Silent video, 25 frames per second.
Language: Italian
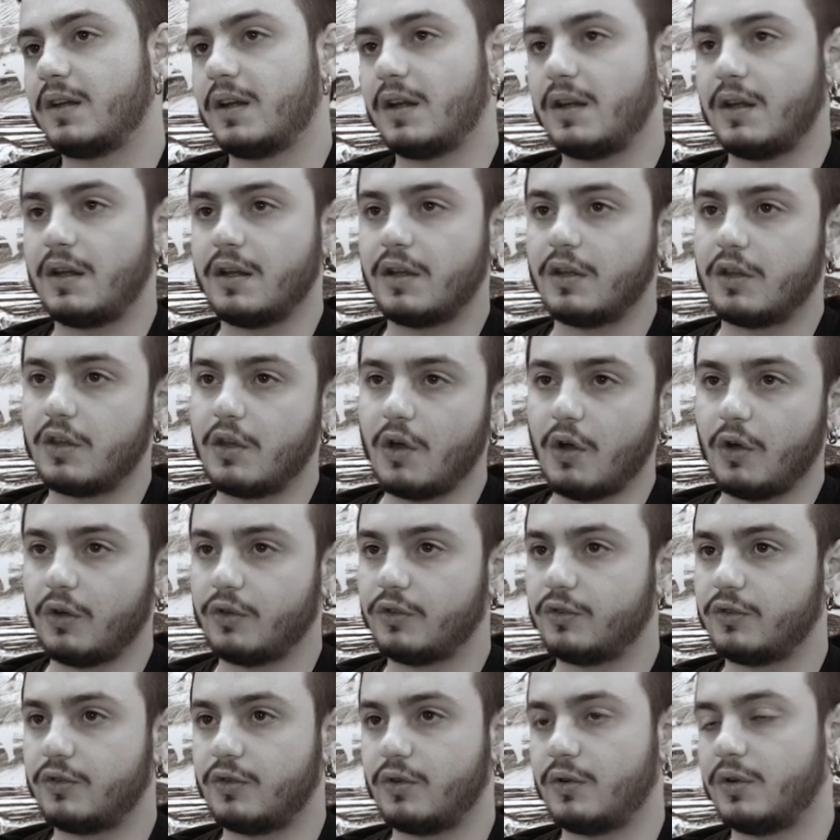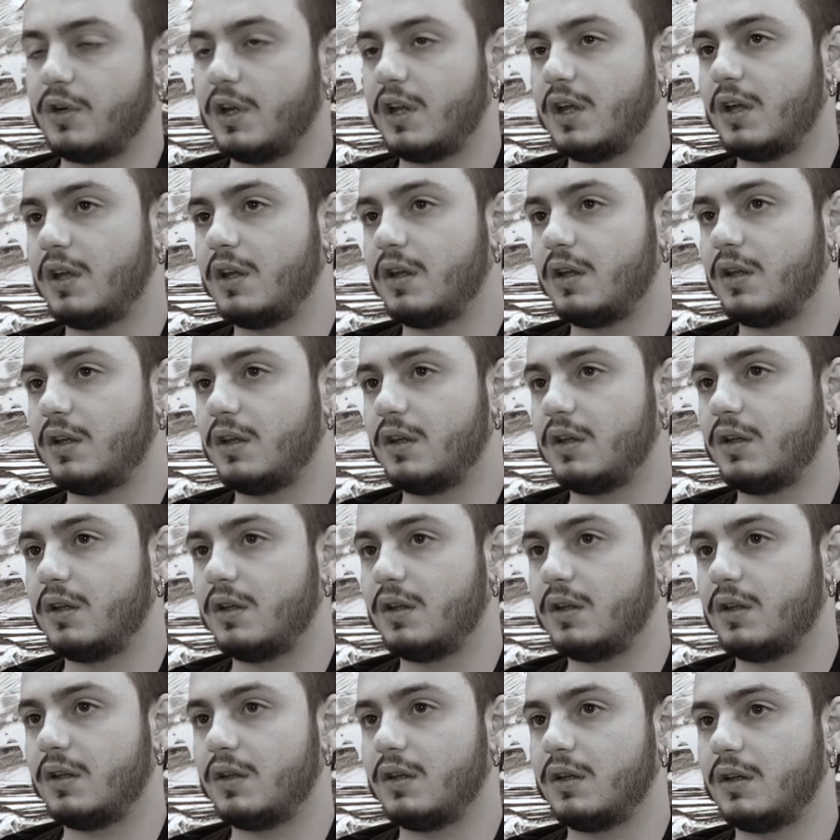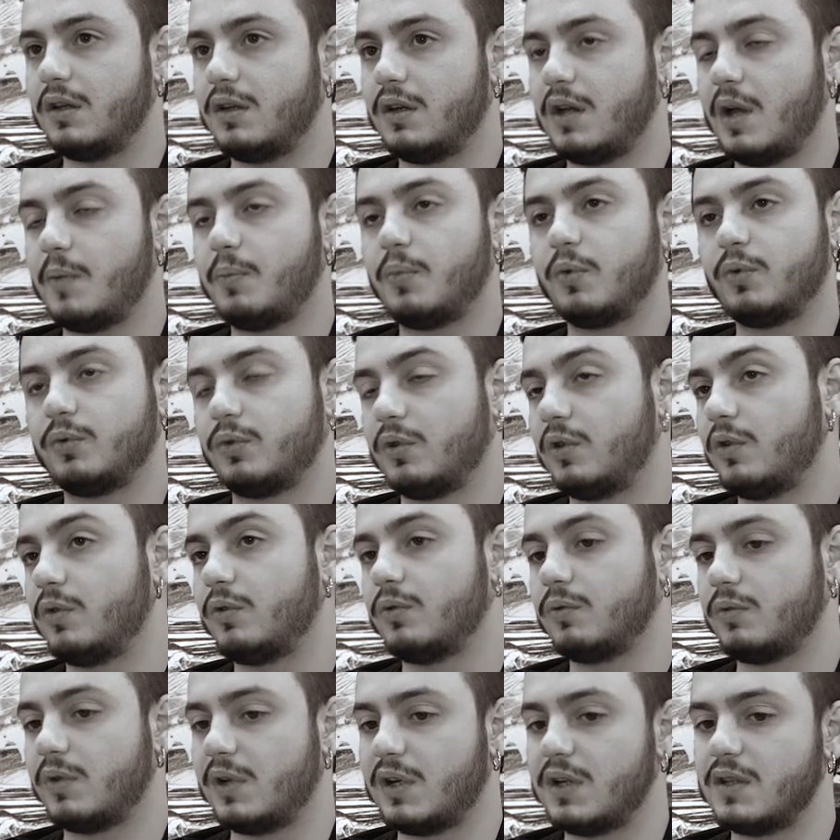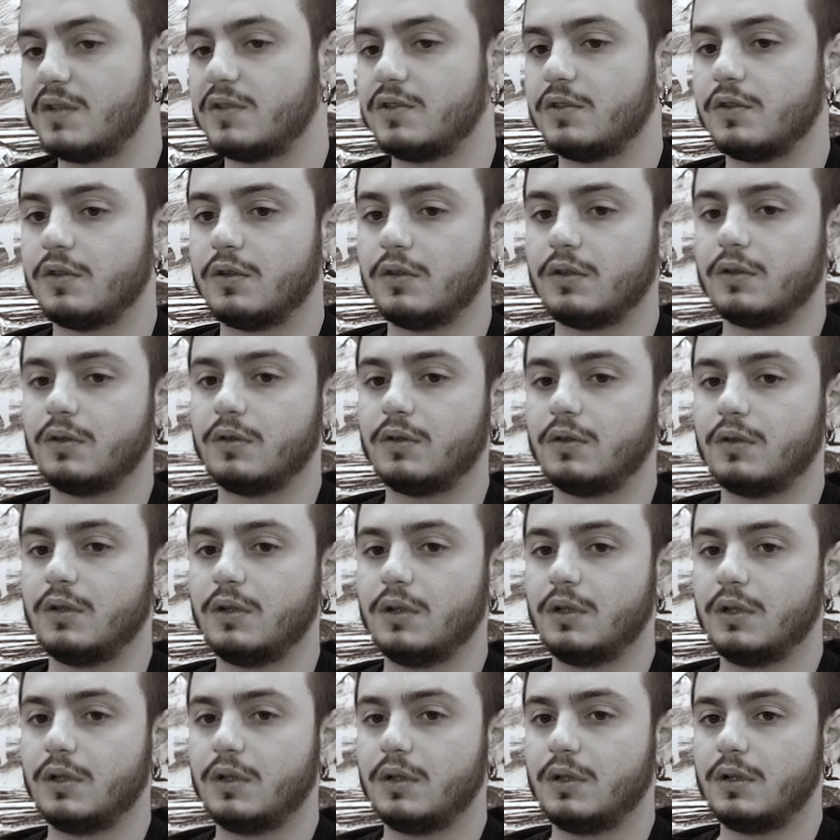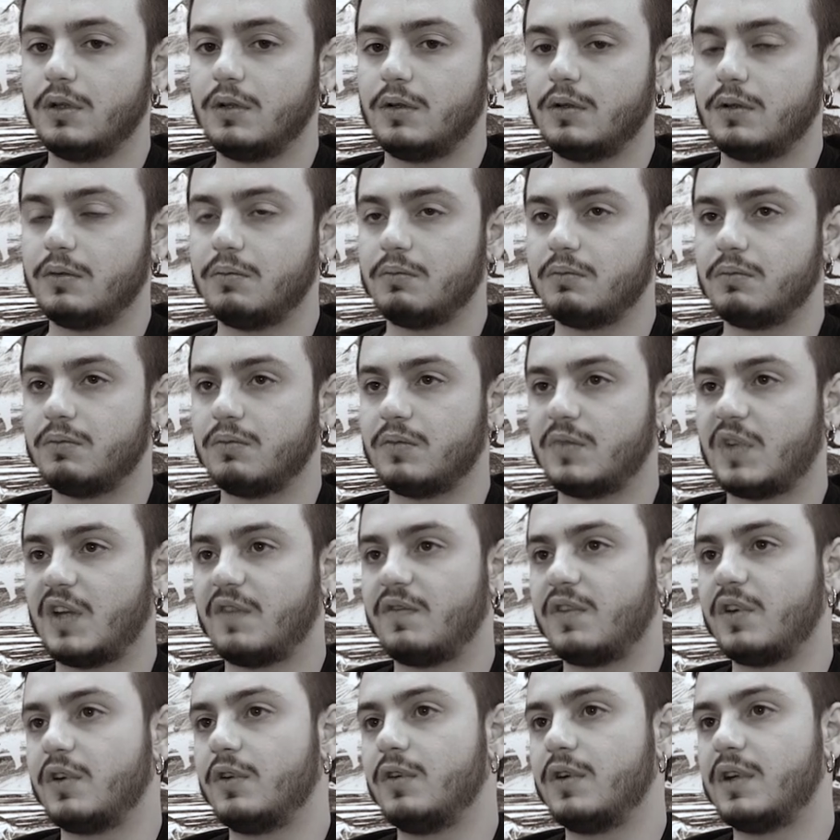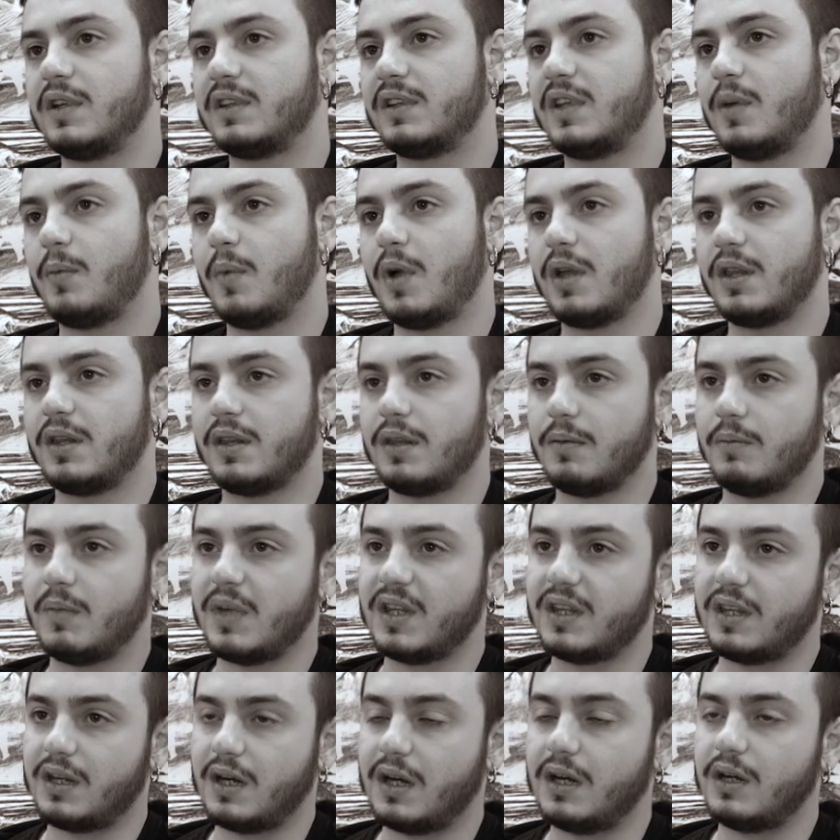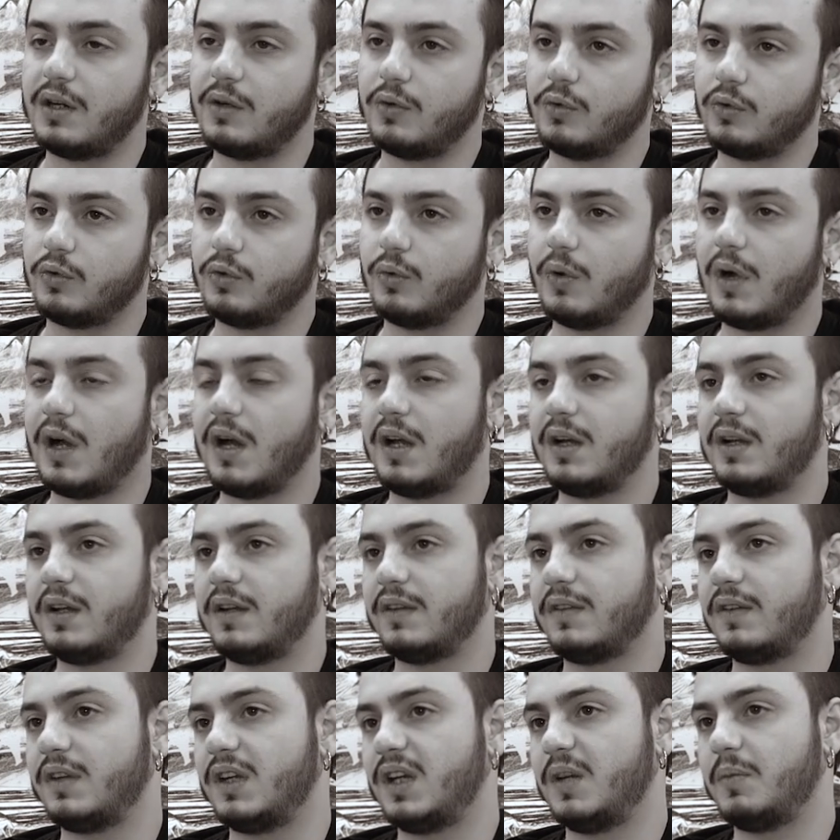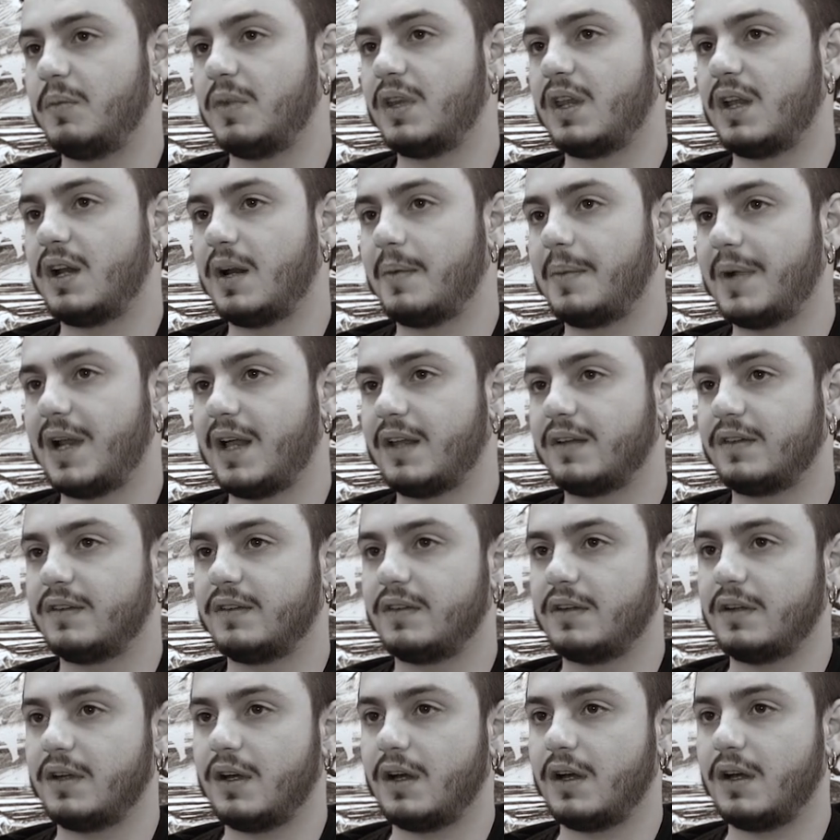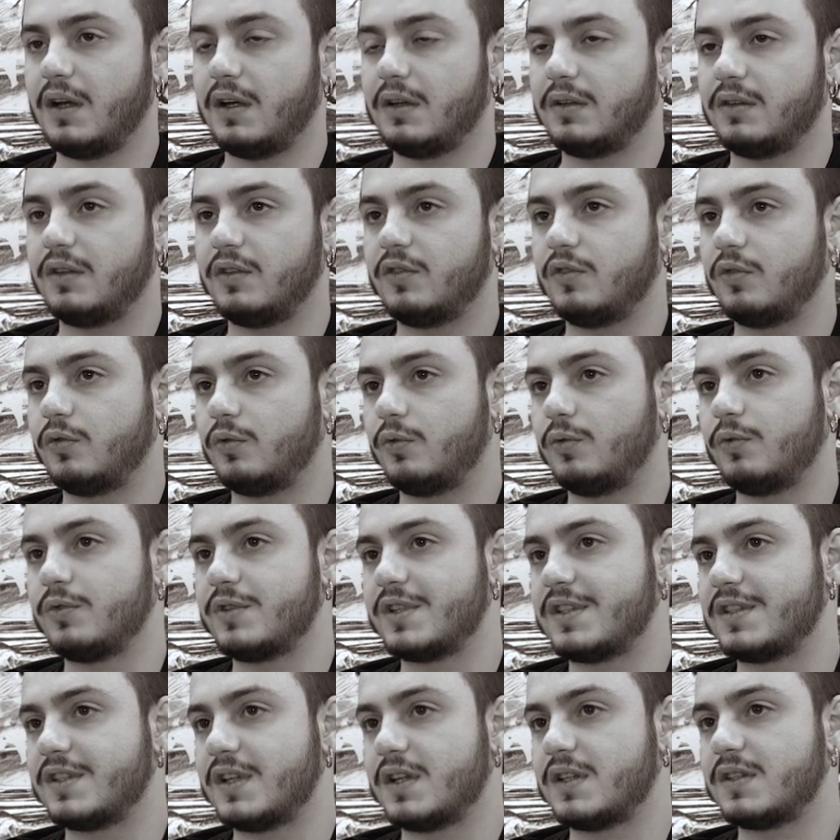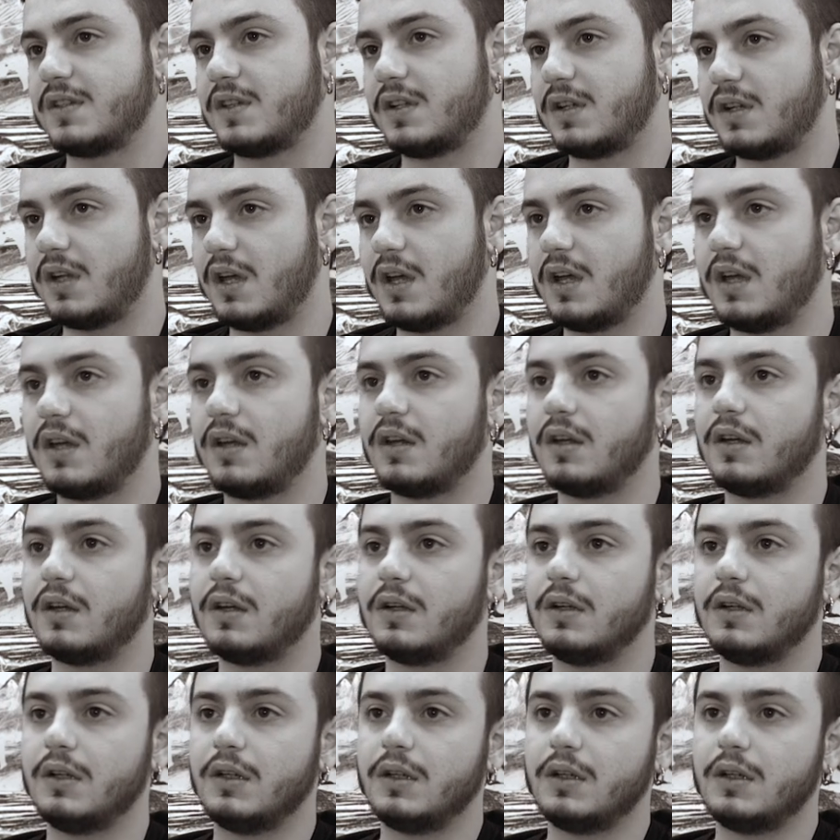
né l'inchiostro né, né appunto io utilizzo mh, mm, tra virgolette ma- materiali inusuali che sarebbe dalla plastica, tessuti, zanzariere,